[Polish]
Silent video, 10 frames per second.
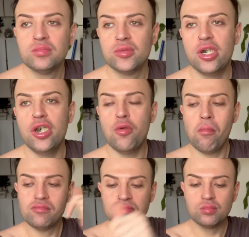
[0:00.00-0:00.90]
i
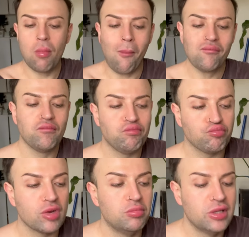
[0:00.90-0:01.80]

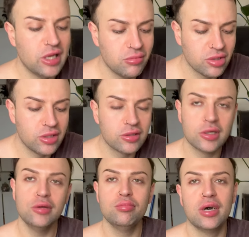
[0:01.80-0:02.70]
pytałem o ten
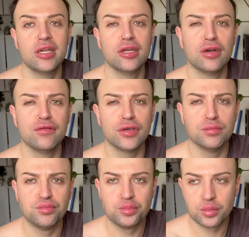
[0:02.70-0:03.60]
krem barierowy,
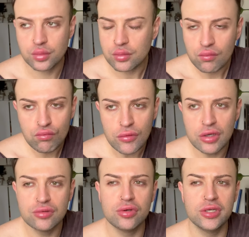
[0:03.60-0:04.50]

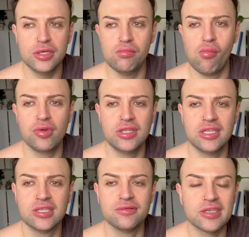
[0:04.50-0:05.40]
który
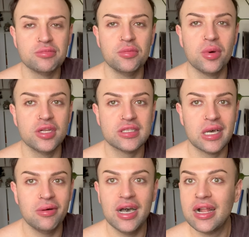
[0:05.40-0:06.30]
jedna z Was mi
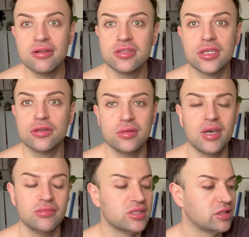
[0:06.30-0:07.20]
polecała, ale oni tego nie
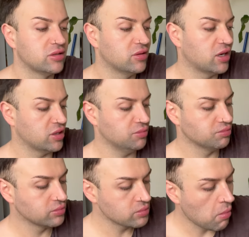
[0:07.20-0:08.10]
mają stacjonarnie.
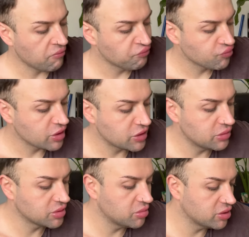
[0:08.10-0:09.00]
Chciałem
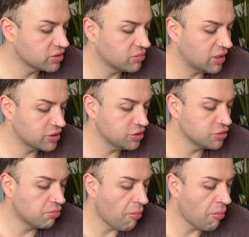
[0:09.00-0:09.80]
sobie to zobaczyć.